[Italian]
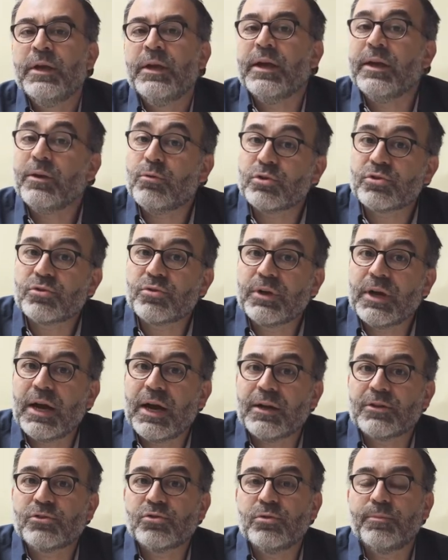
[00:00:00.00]
e in questo
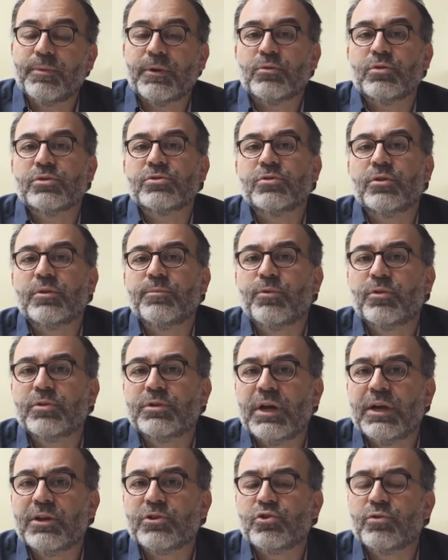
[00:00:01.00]
caso, per questo
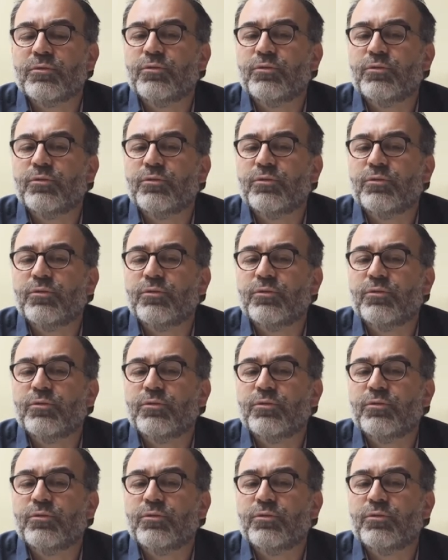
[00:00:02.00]
reportage,